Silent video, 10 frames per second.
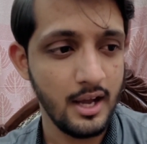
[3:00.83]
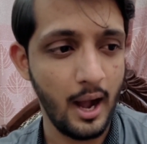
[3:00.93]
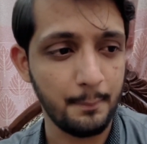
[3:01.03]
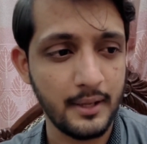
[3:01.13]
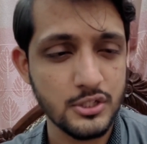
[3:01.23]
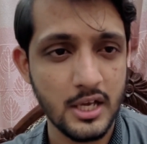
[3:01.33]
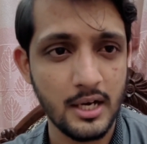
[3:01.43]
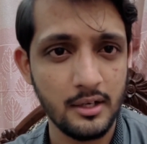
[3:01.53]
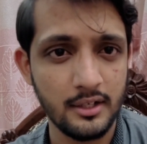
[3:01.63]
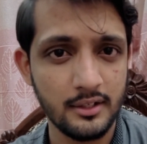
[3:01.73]
आपके
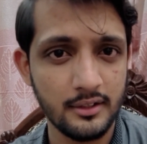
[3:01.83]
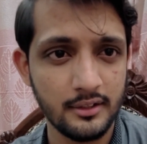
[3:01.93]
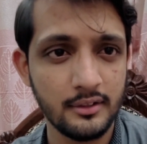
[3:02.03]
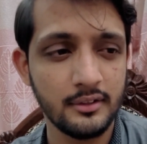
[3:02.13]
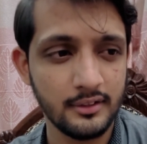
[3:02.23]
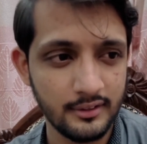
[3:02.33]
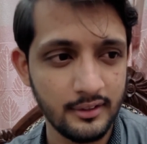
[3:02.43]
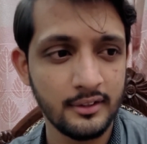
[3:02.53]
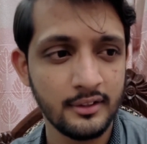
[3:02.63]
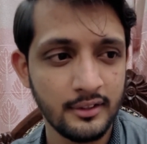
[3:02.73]
चैनल
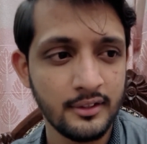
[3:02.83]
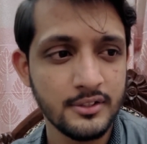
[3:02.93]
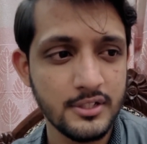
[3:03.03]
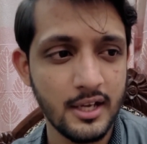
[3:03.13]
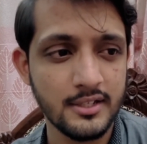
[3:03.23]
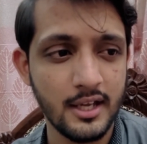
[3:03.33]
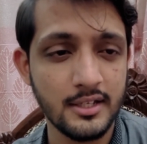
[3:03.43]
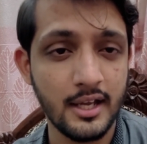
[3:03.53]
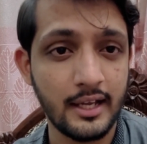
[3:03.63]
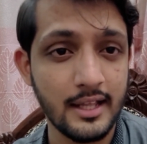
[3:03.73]
ये ये
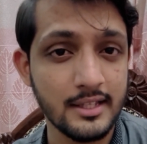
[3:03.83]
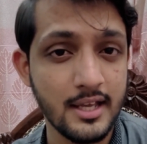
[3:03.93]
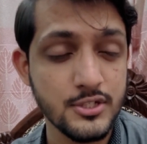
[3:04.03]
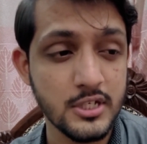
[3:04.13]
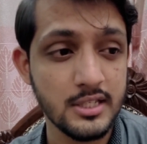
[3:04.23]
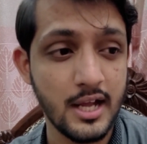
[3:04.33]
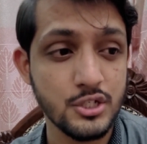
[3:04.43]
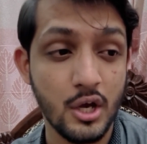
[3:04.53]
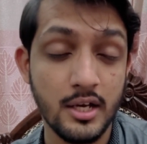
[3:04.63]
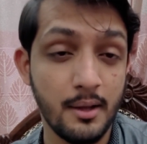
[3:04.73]
ये कहते हैं सीधा
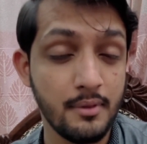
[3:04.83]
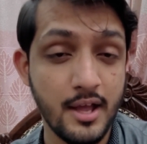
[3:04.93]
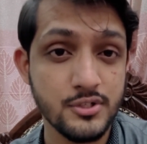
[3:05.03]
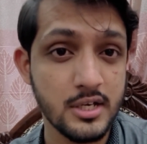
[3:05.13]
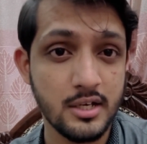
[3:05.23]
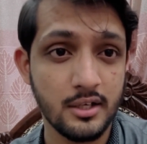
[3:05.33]
जहन्नम नाजरीन